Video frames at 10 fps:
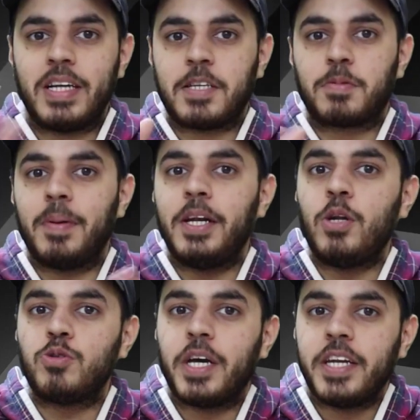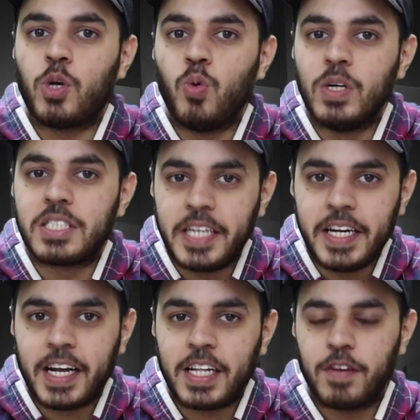भाई सबसे पहली न्यूज़ आ रही है गूगल
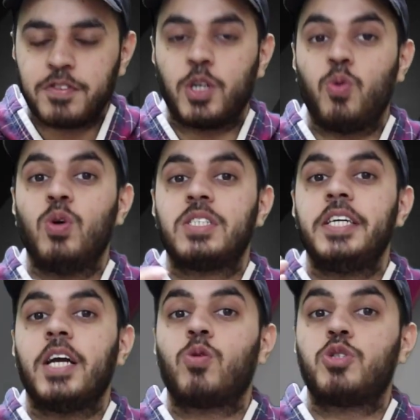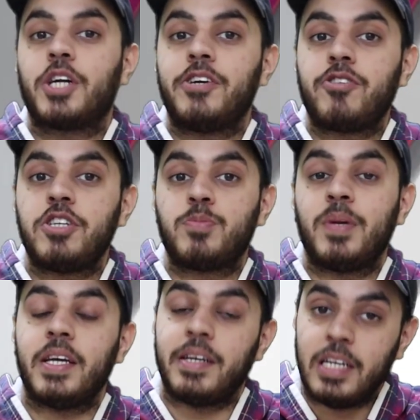स्टेडिया की तरफ से गूगल स्टेडिया कुछ कंट्रीज़
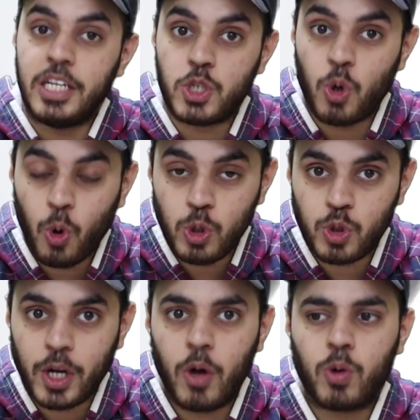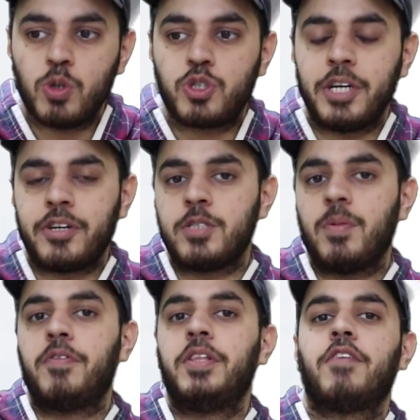में रिलीज़ हो चुका है और कुछ कंट्रीज़
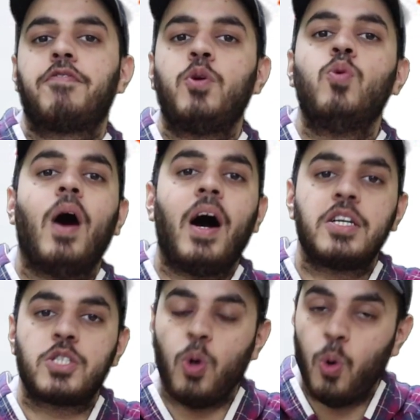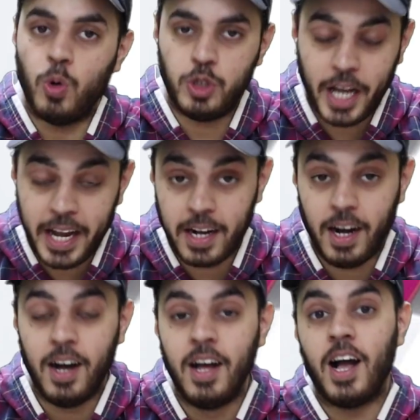में विद इन अ फ्यू आवर्स हो जाएगा